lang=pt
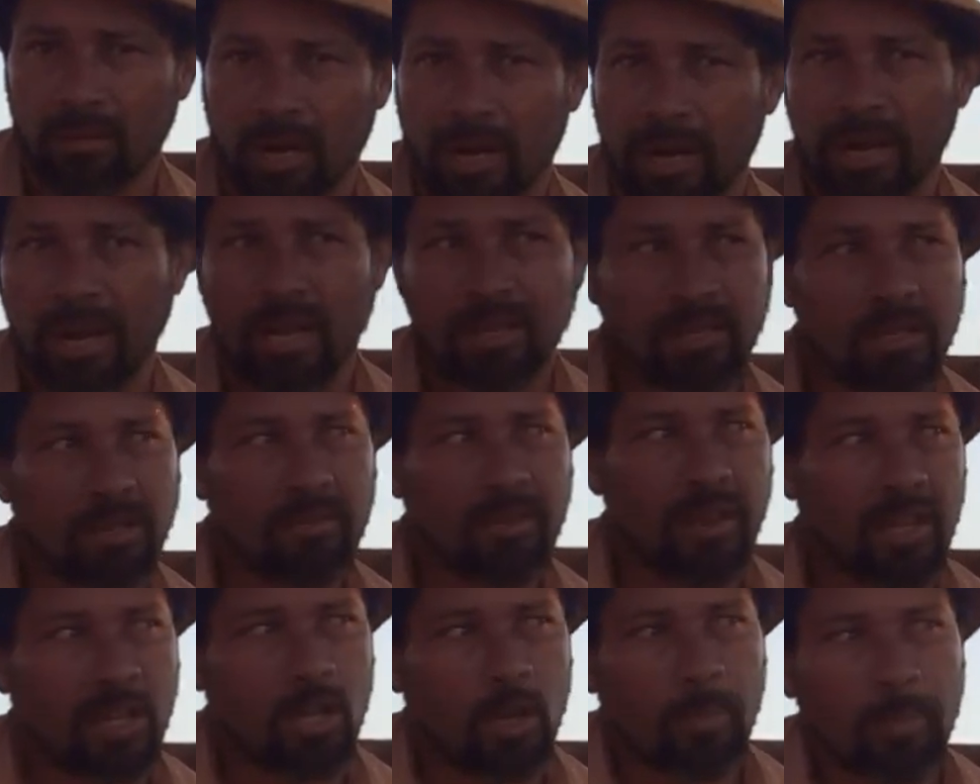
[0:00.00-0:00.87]
A criança que
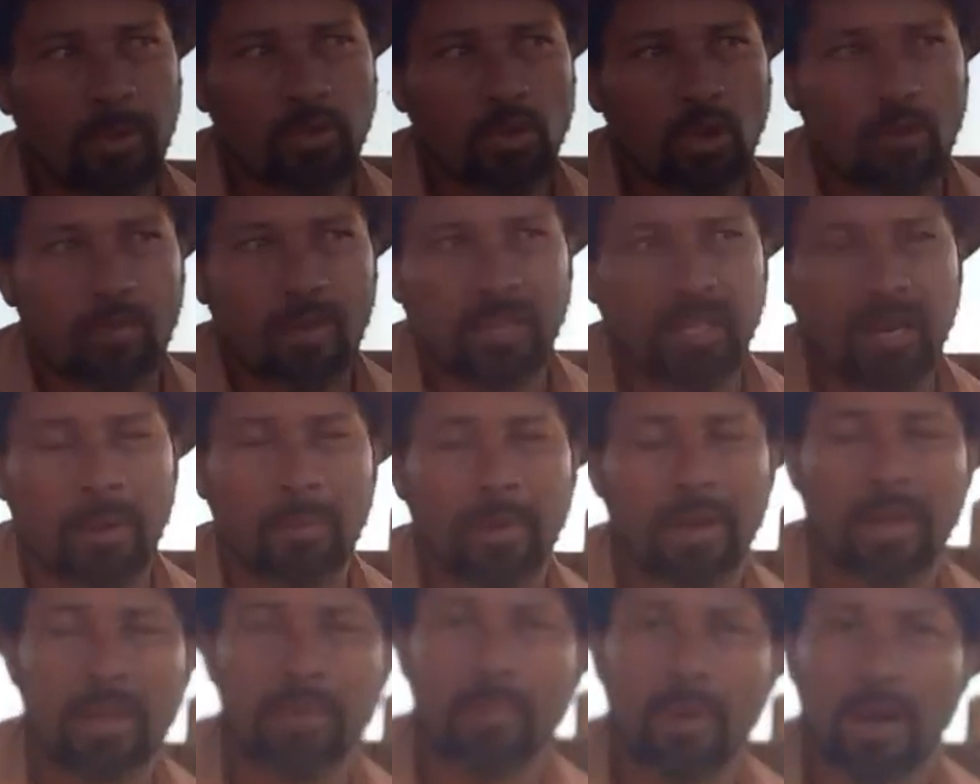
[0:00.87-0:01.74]
vem aqui, o pessoal que vai
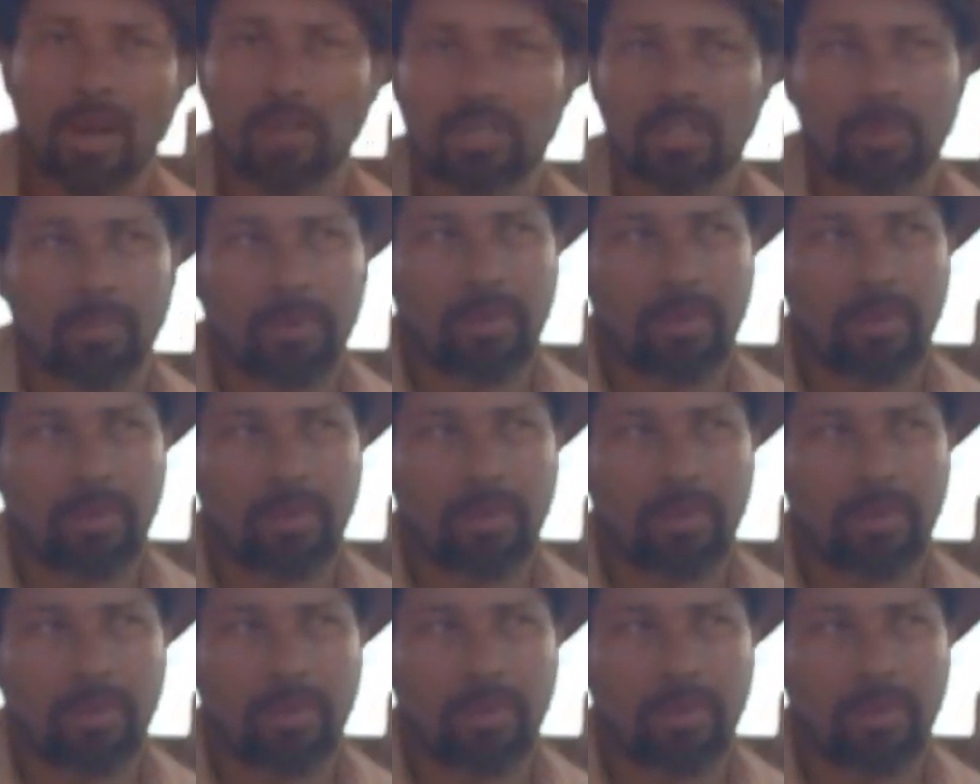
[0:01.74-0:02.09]
trabalhar embaixo